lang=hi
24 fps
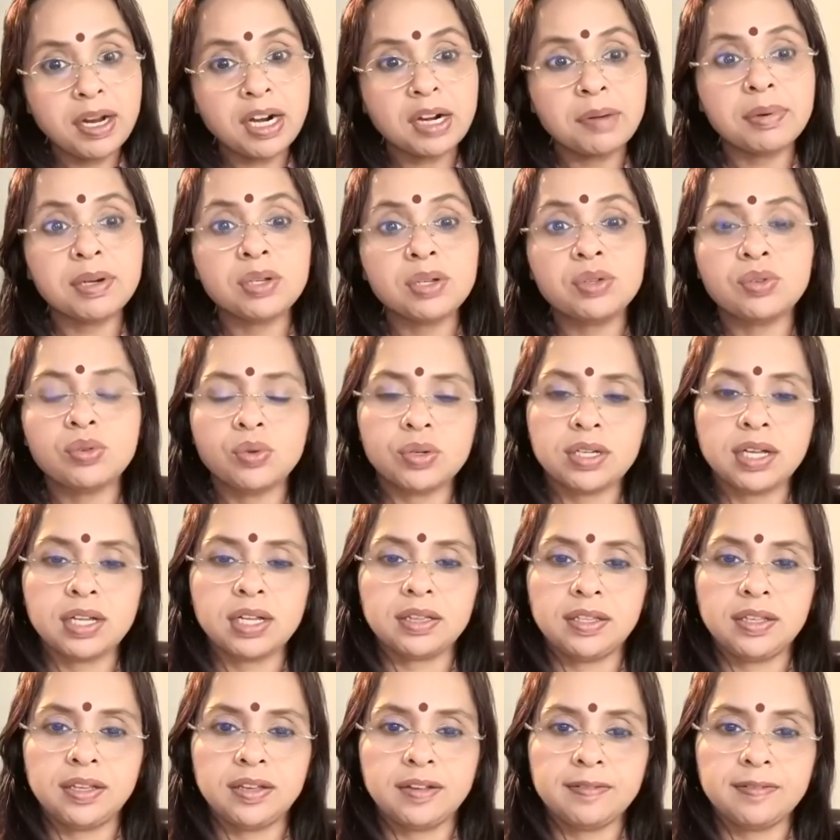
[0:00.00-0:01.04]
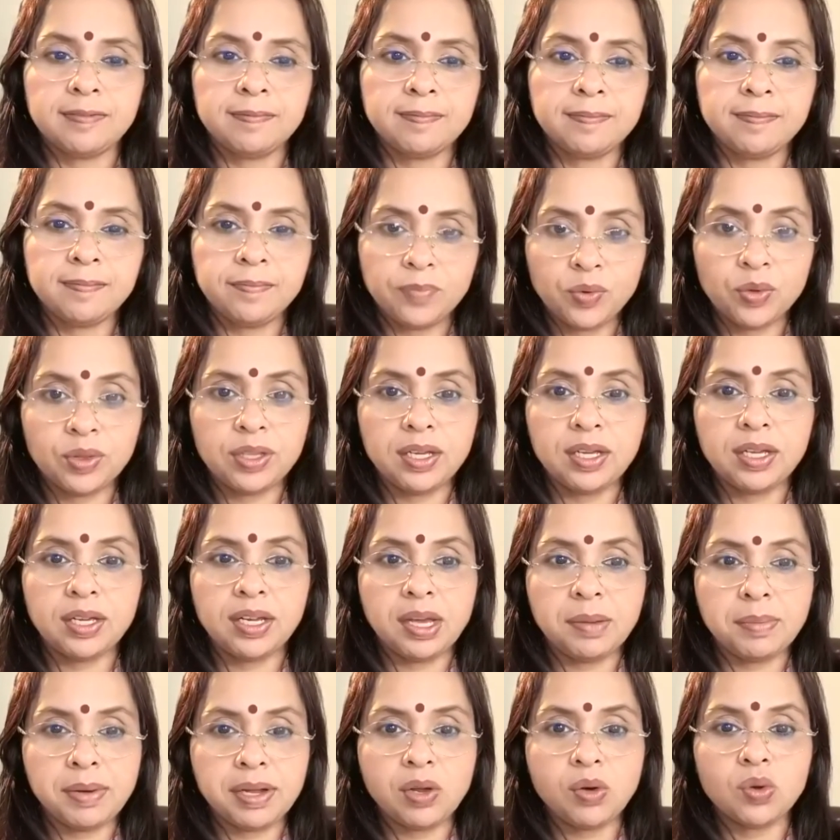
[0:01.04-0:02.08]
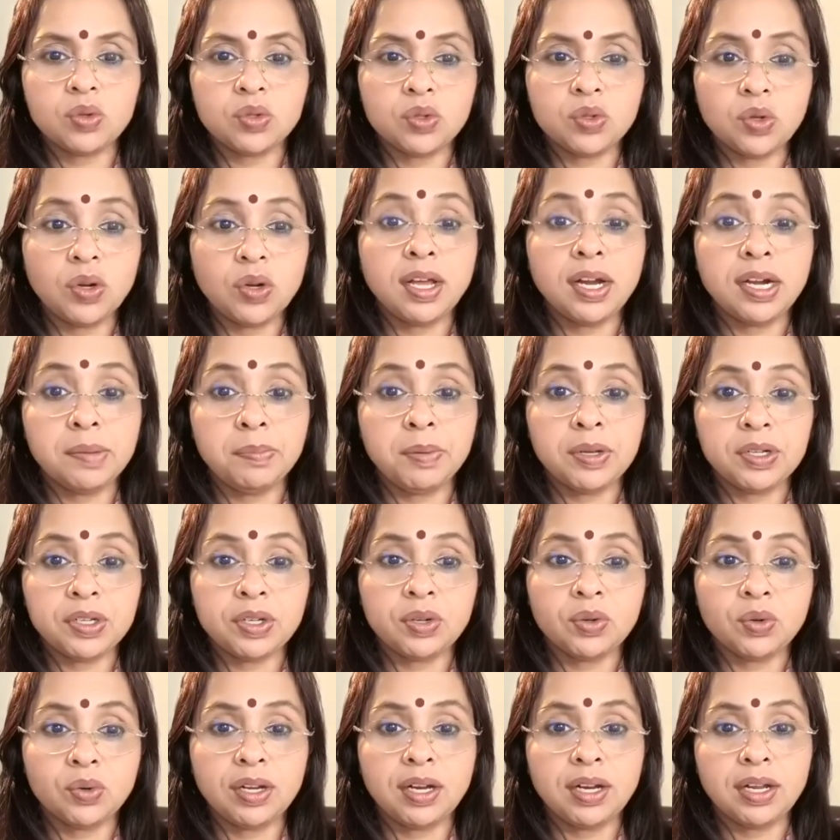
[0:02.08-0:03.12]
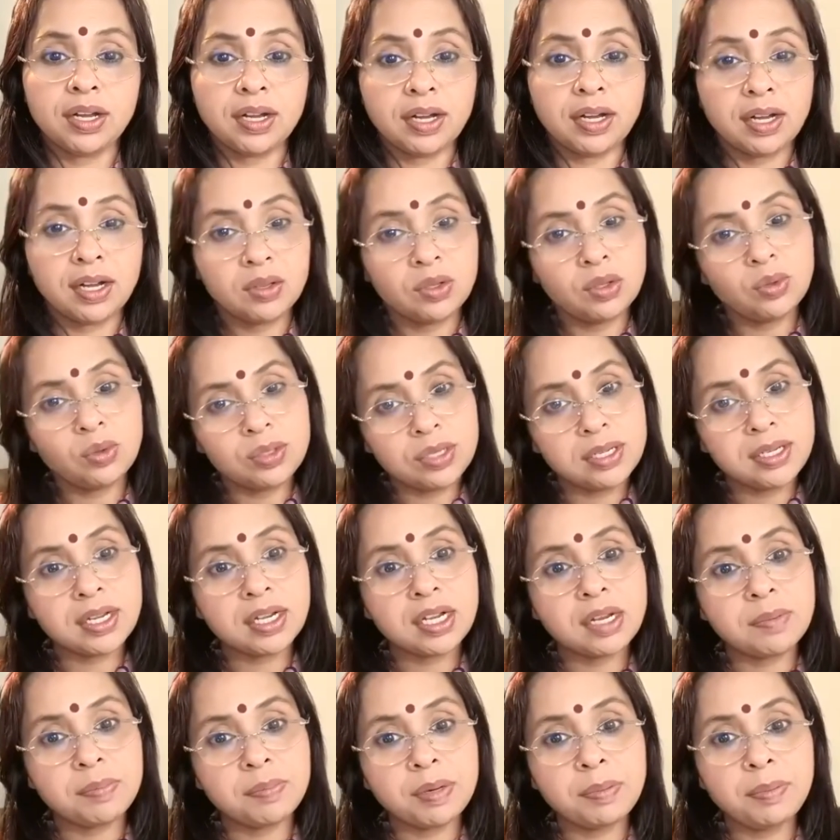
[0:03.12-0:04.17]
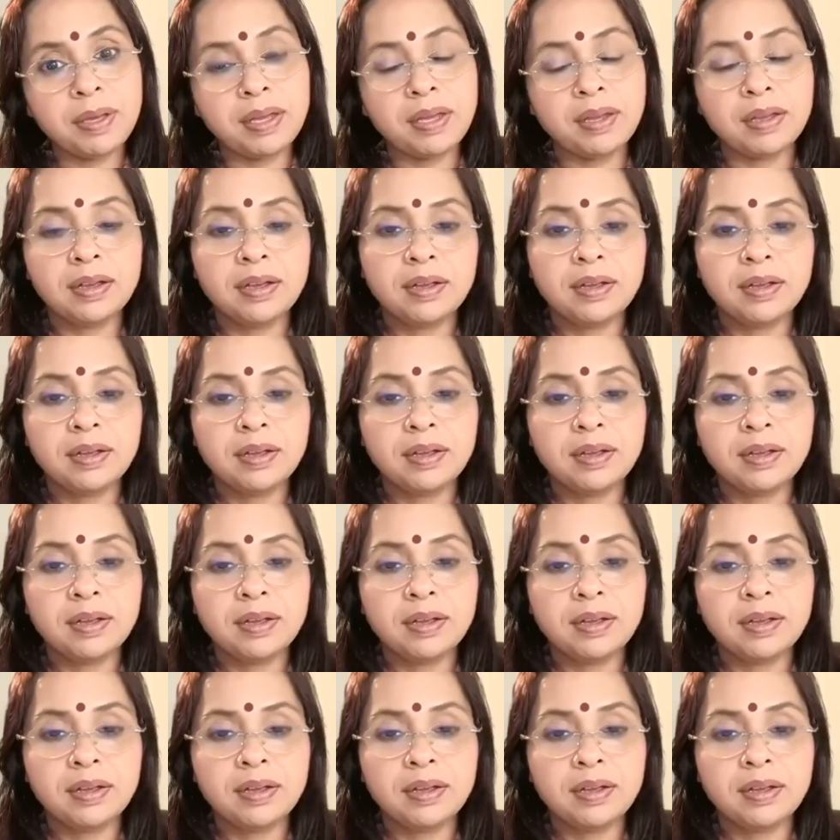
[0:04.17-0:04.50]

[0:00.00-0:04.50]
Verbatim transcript: गड़बड़ शुरू हो जाती है होती कि नहीं हमारे ओजोन लेयर डिप्लेशन होने लगा तो दूसरी जगह पर भी